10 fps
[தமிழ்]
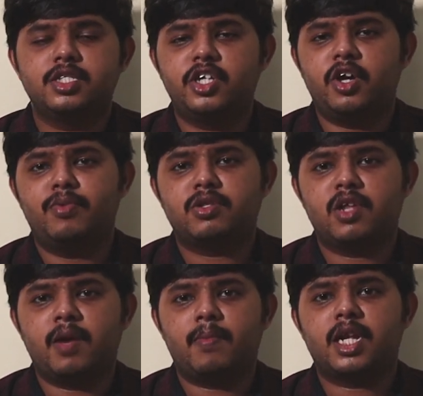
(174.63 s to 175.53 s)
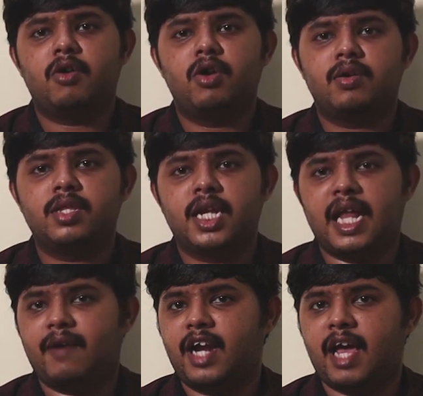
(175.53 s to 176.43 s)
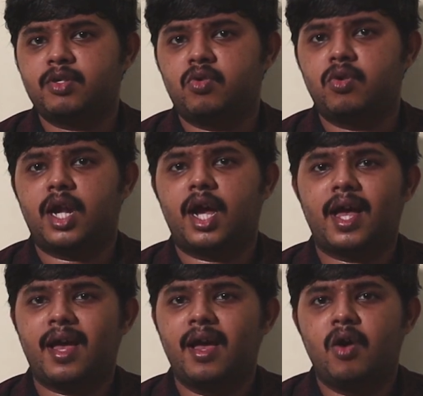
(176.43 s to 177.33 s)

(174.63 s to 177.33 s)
ஜியோ பொறுத்த வரைக்கும் பார்த்தீங்கன்னா உங்களுக்கு வந்து லெவன் ஆப்ஸ் கொடுக்குறாங்க